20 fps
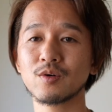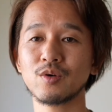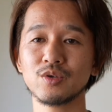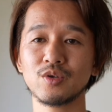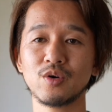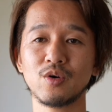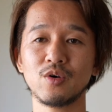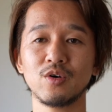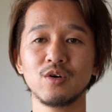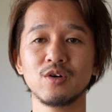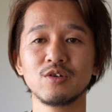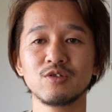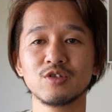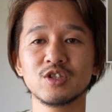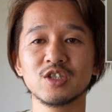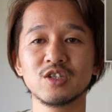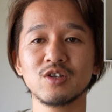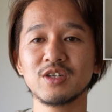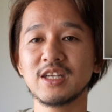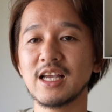この
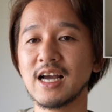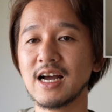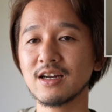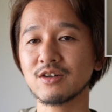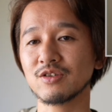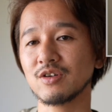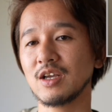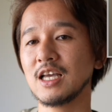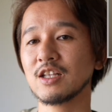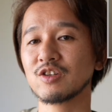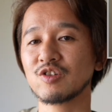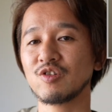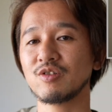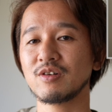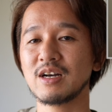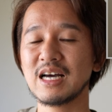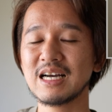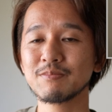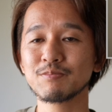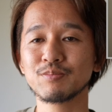後ろにある絵と
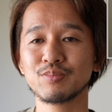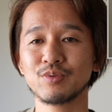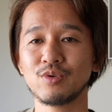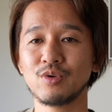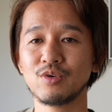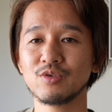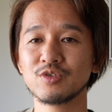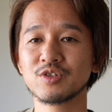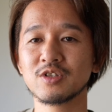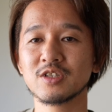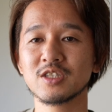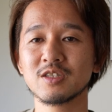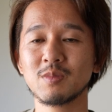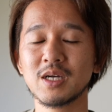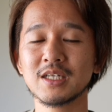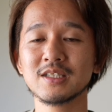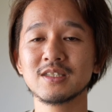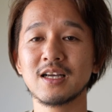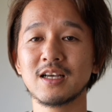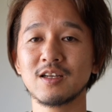ランプを映し
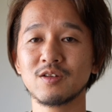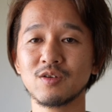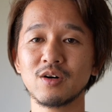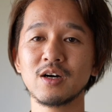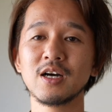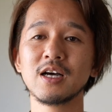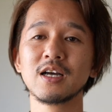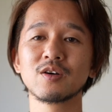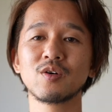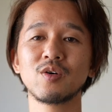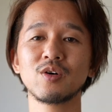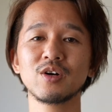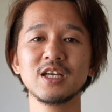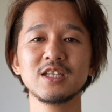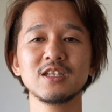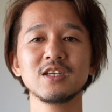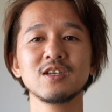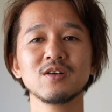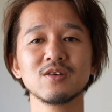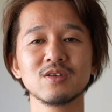ましたけどこれ
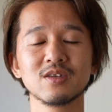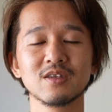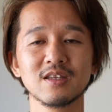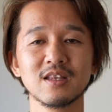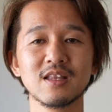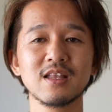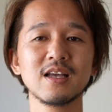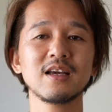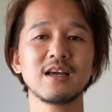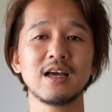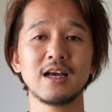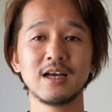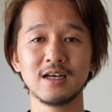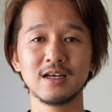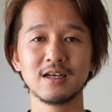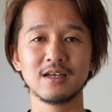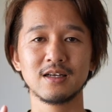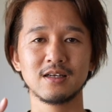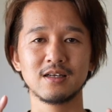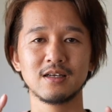によって
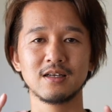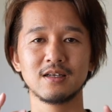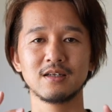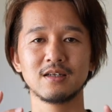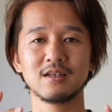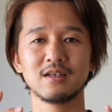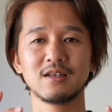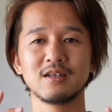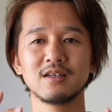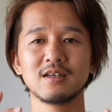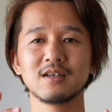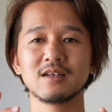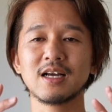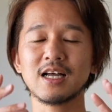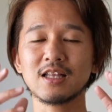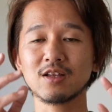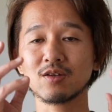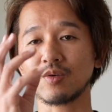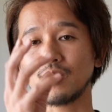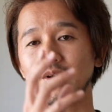
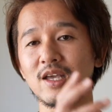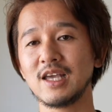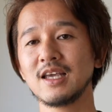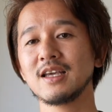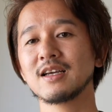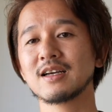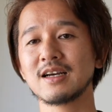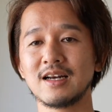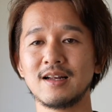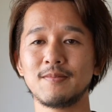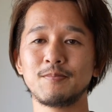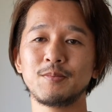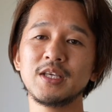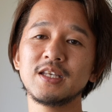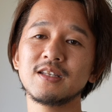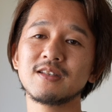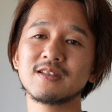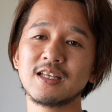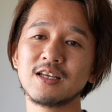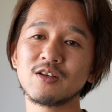カット A から
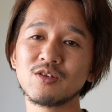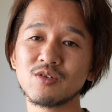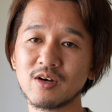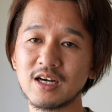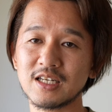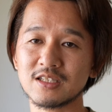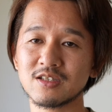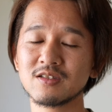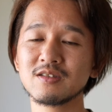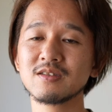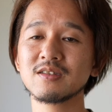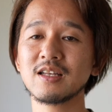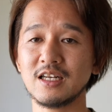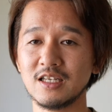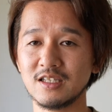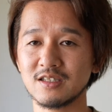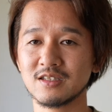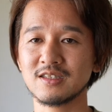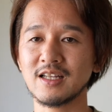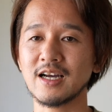B っていうのがすんなり
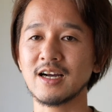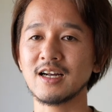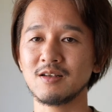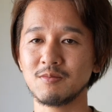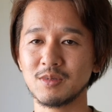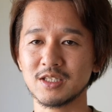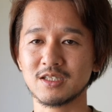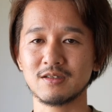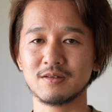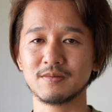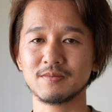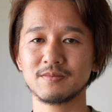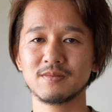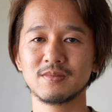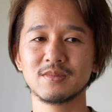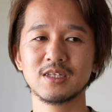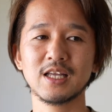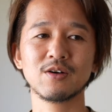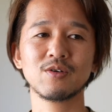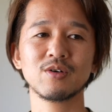つながります
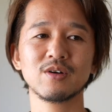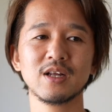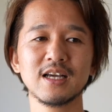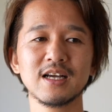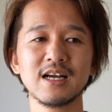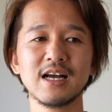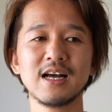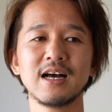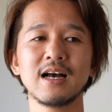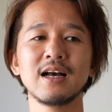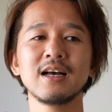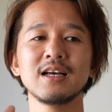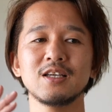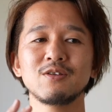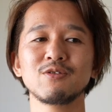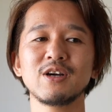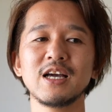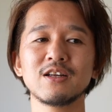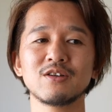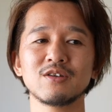でこれがい
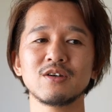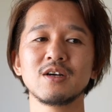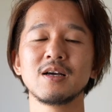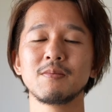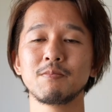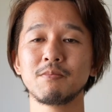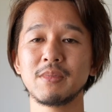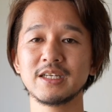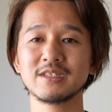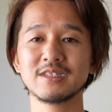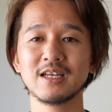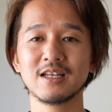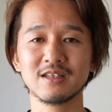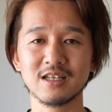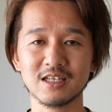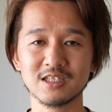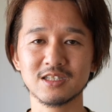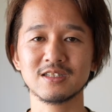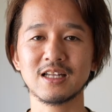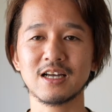わゆる目線
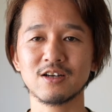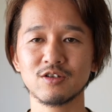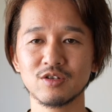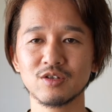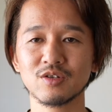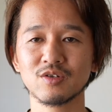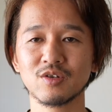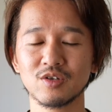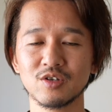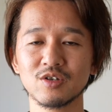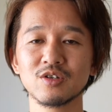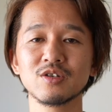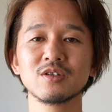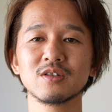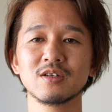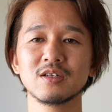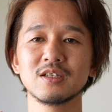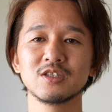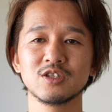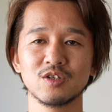でつなぐと
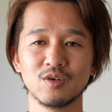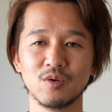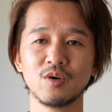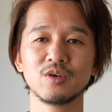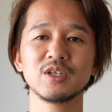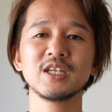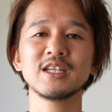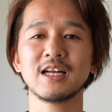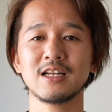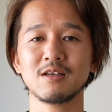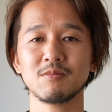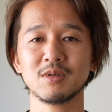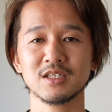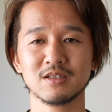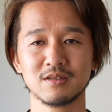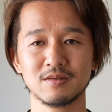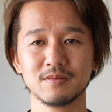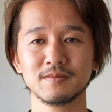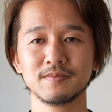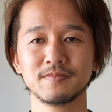いう手法になります